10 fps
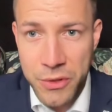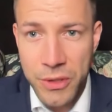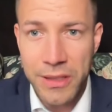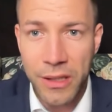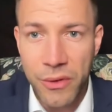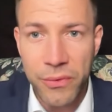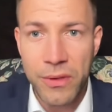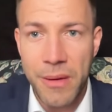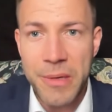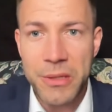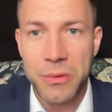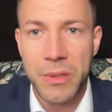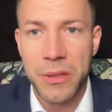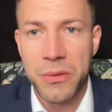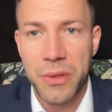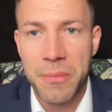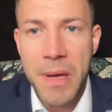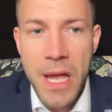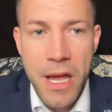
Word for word: czyli tego fundamentu, na którym